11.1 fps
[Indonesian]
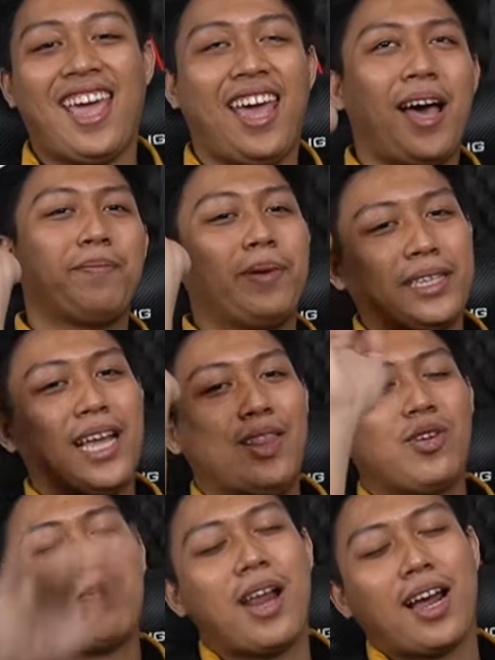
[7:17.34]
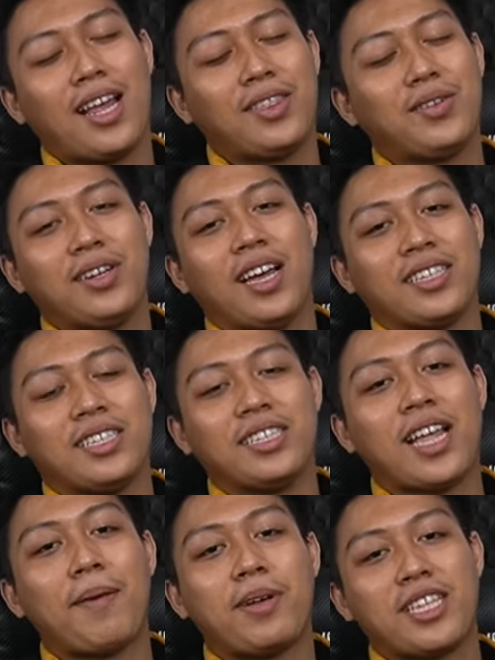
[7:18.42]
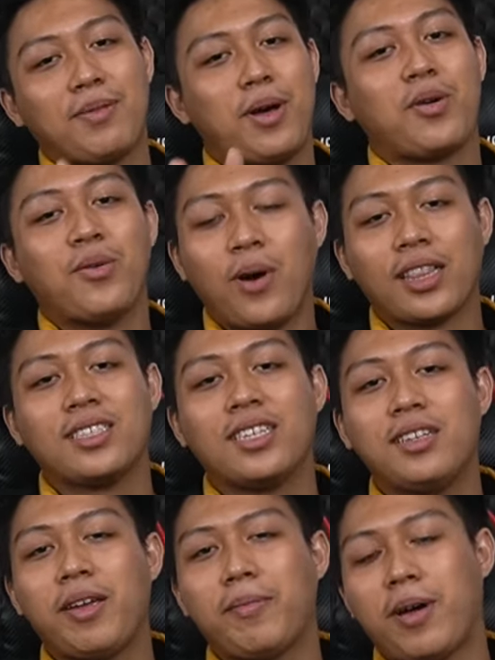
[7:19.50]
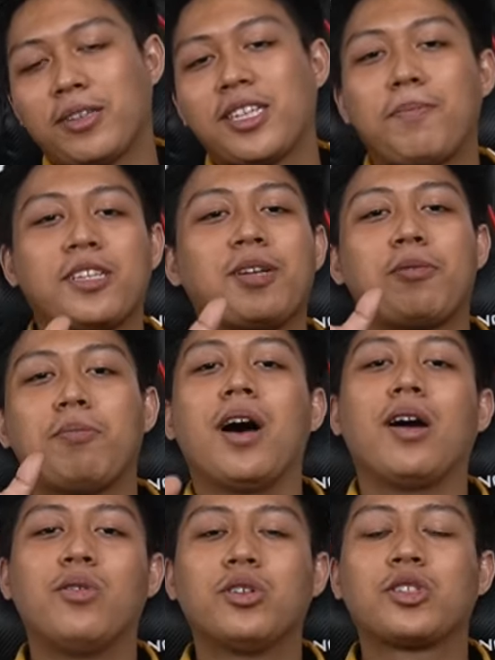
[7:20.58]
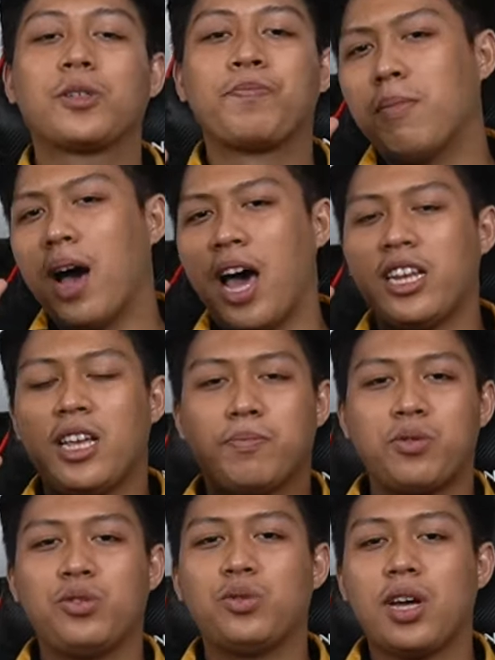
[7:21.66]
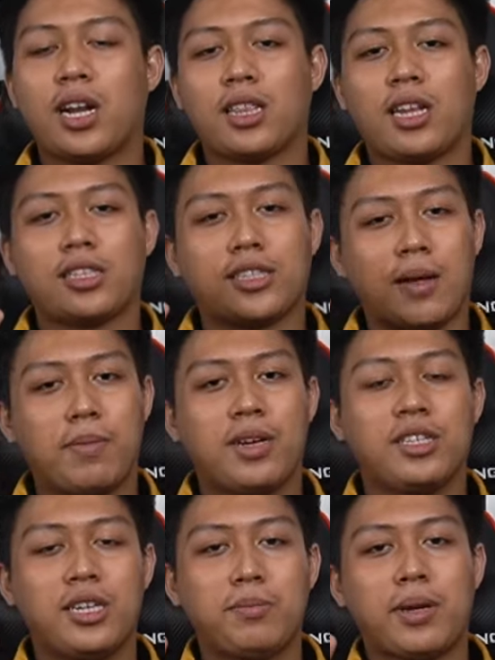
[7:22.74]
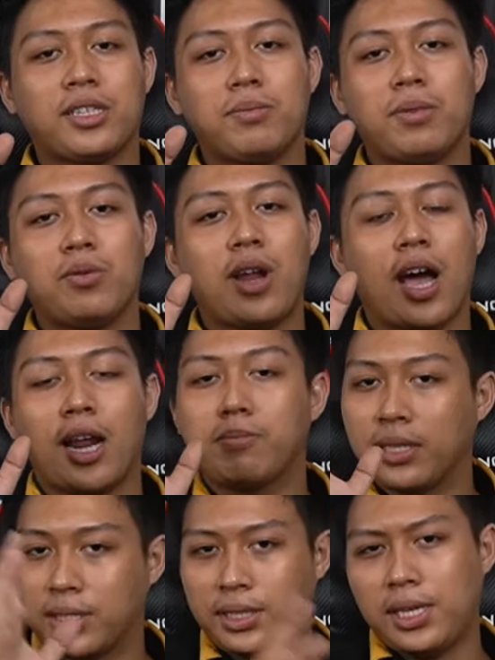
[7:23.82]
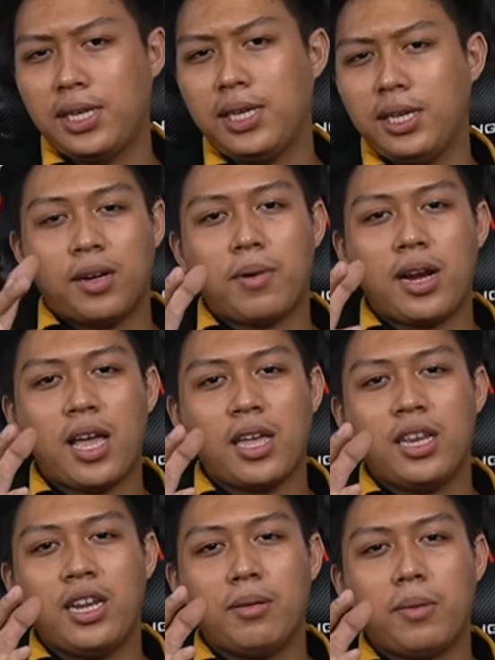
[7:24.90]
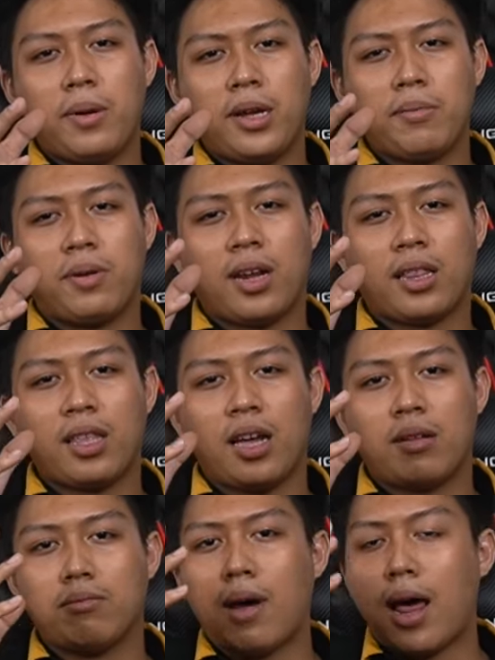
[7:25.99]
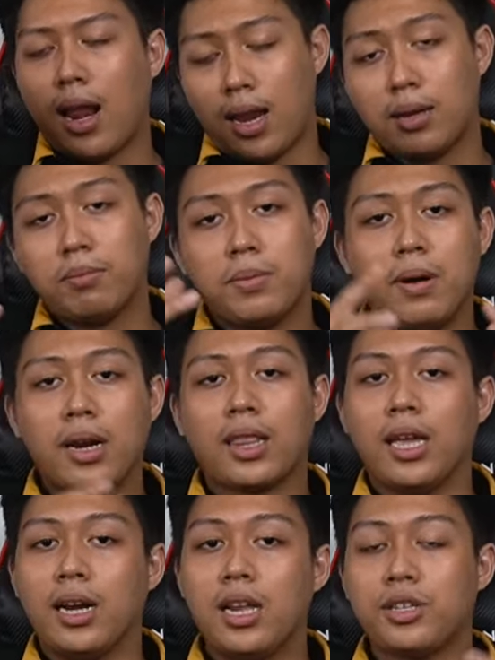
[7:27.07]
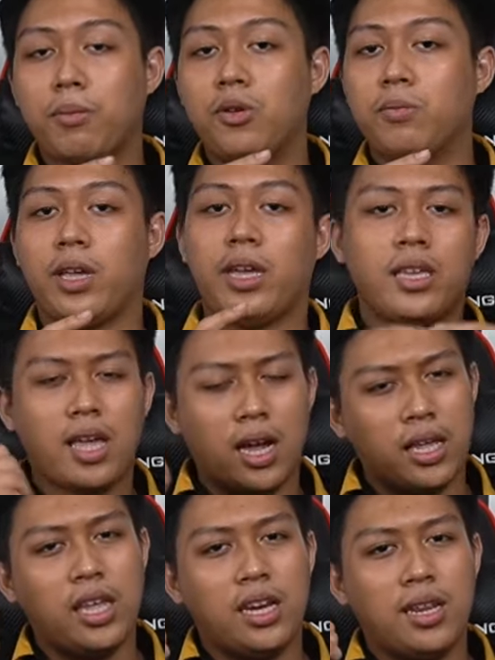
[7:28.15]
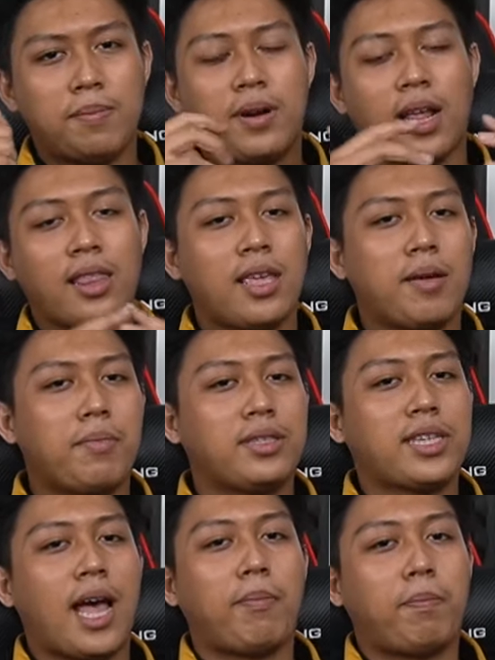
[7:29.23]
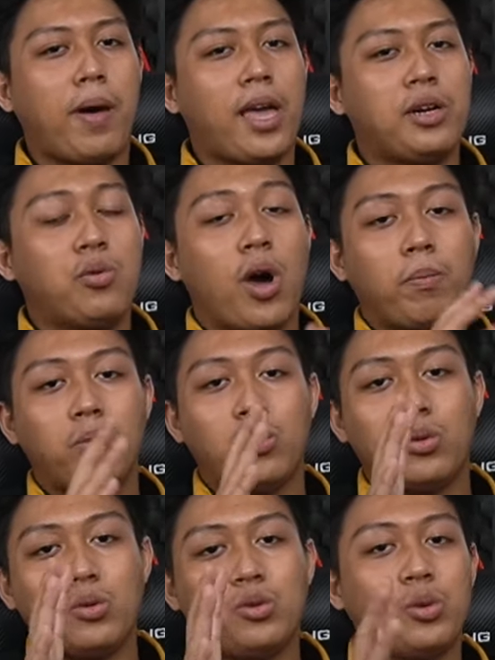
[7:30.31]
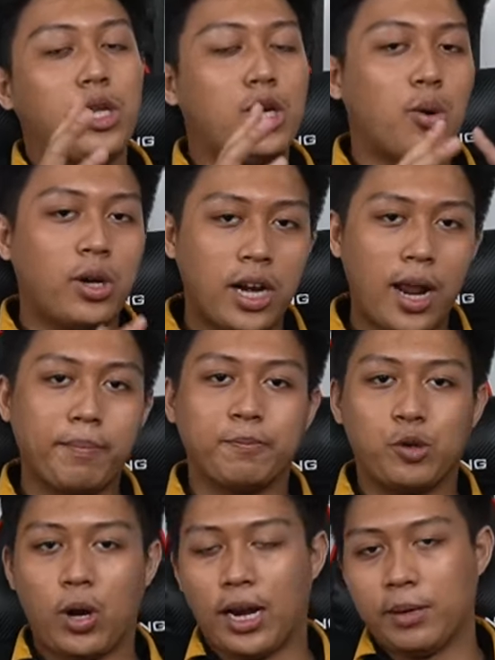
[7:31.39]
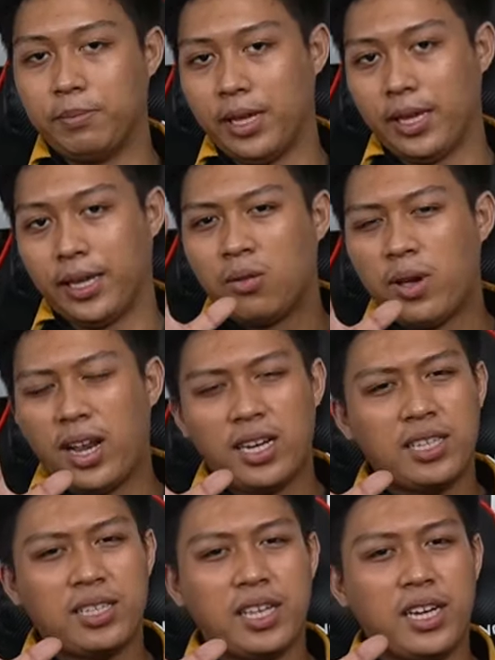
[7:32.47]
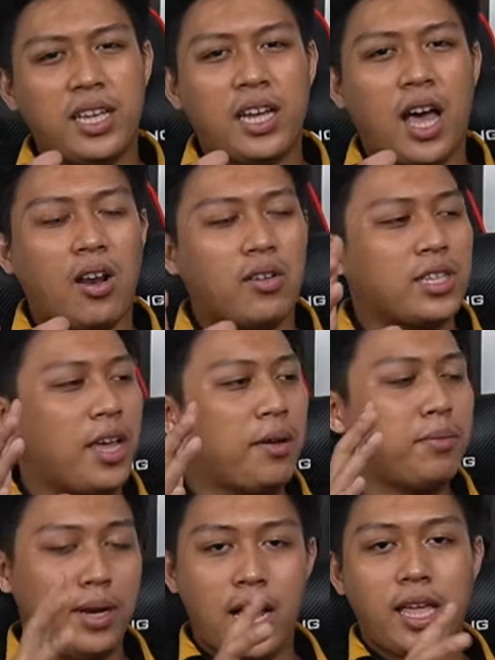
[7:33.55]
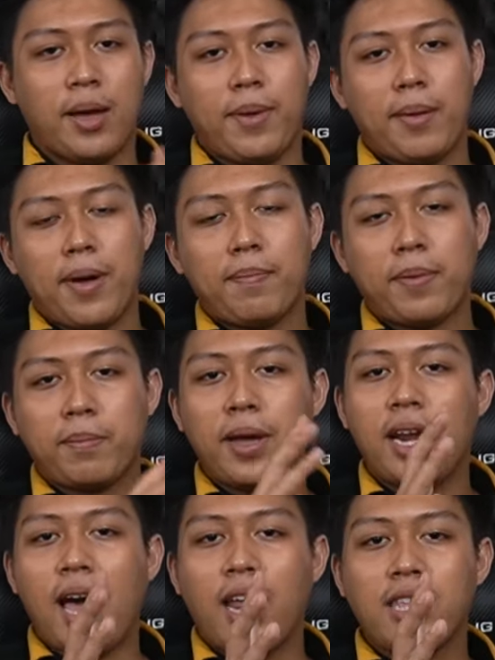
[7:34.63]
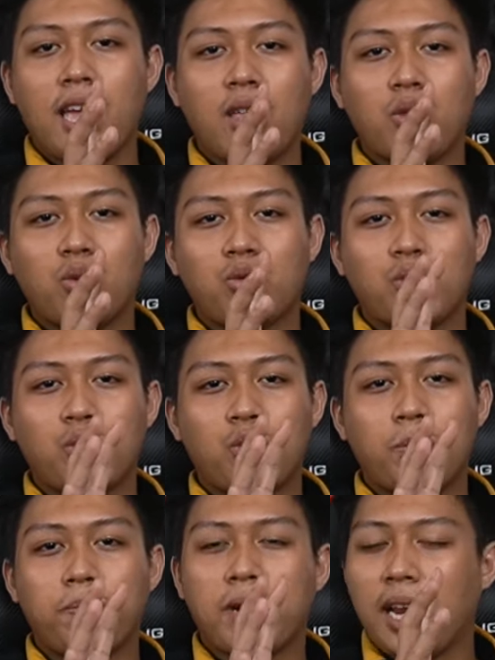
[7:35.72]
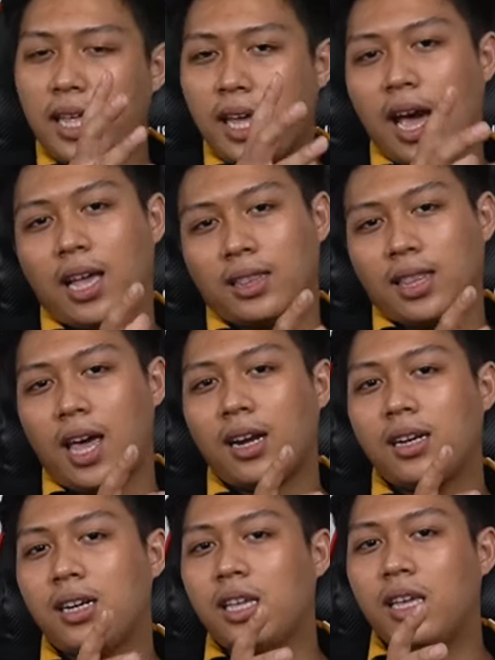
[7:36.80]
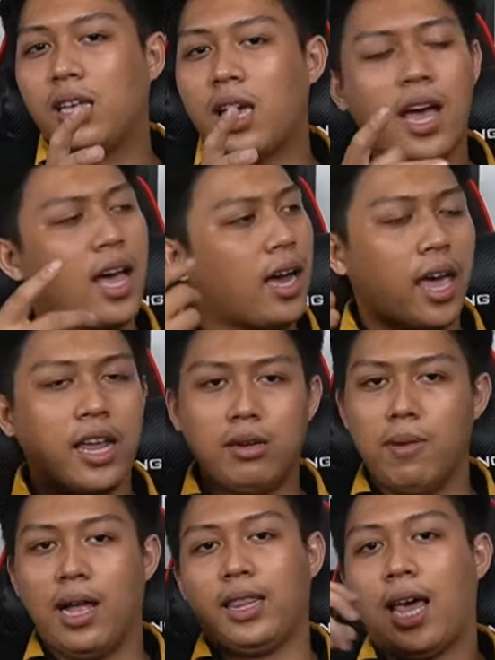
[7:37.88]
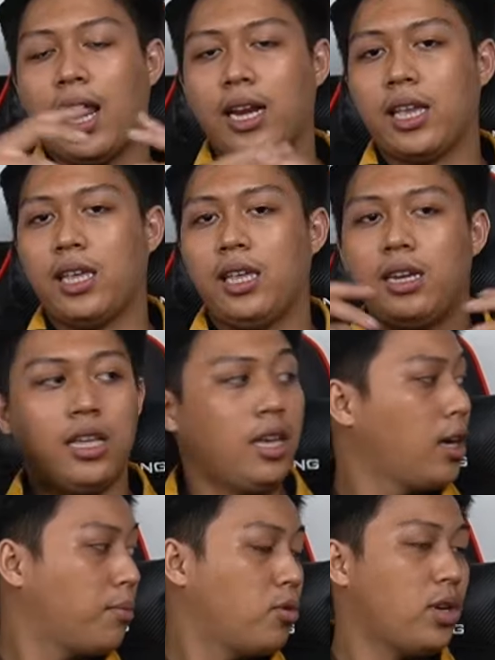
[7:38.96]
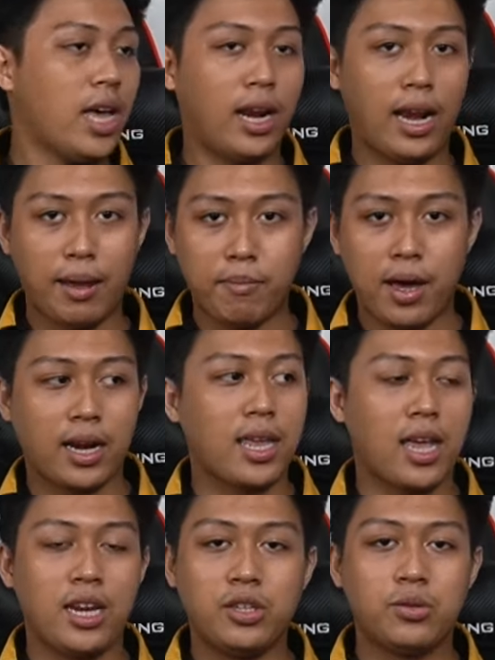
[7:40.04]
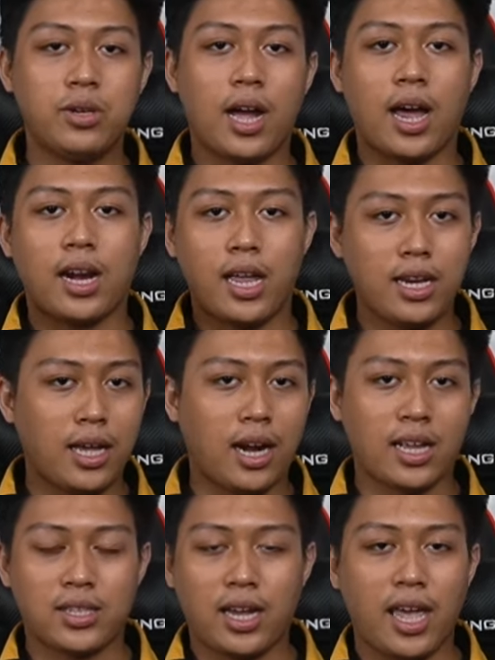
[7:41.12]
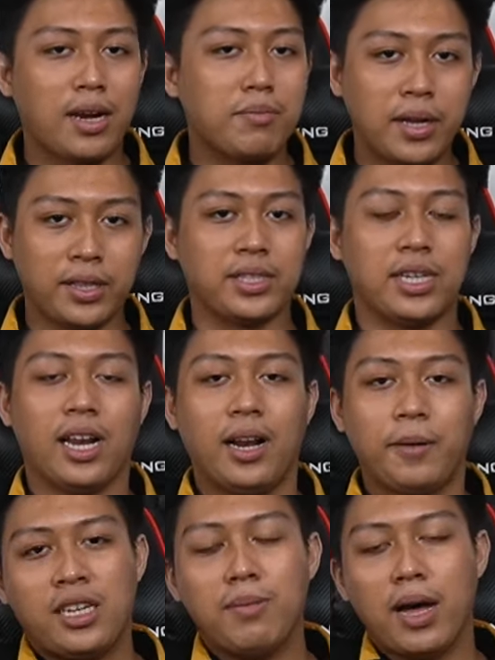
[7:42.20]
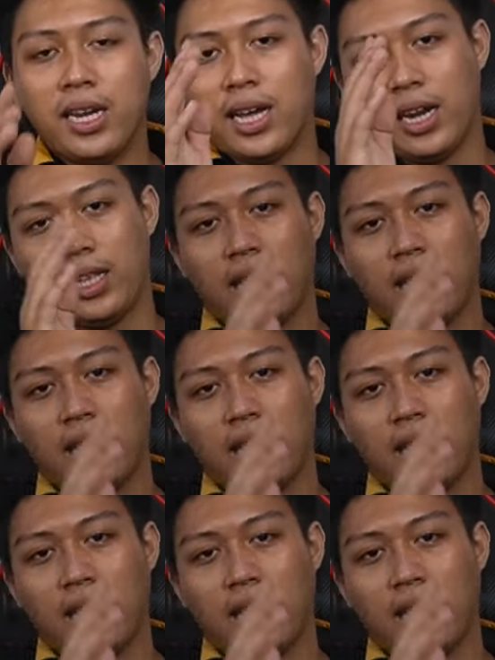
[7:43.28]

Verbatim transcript: kayak hampir jatuh ke belakang itu nggak sih. Sama-sama kuat, jadi emang sama-sama bagus. Bahannya pun juga rata-rata sama di sini masih menggunakan besi. Yang mana ini memiliki berat yang malah lebih berat ya dari sebelumnya. Yang ini beratnya mencapai 27 kg kurang lebih. Well, di sini kalau saya bilang ya, memang perbedaannya itu cukup kelihatan kemudian dia kayak di bantalannya ini, kemudian lebarnya ini juga karena ini kerasa kayak lebih kecil dibandingkan yang